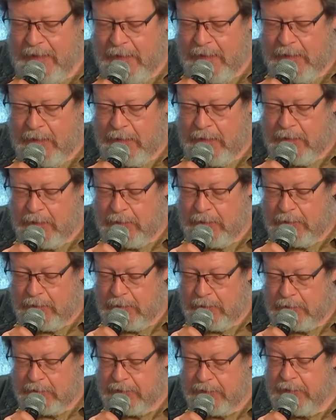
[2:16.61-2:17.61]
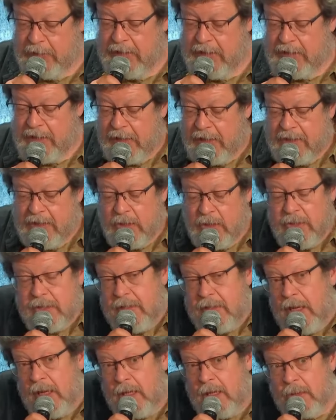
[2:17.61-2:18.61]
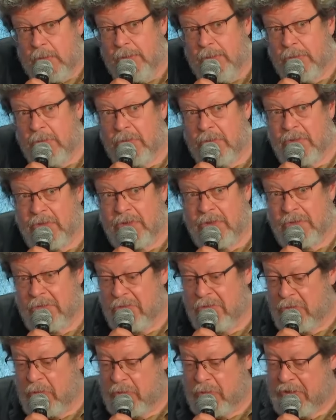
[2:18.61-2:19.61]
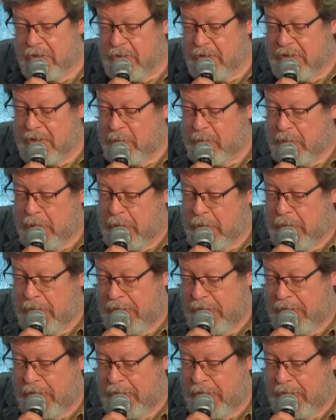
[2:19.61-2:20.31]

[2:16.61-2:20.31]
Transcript: euh, qui dès sa naissance a une, conscience un peu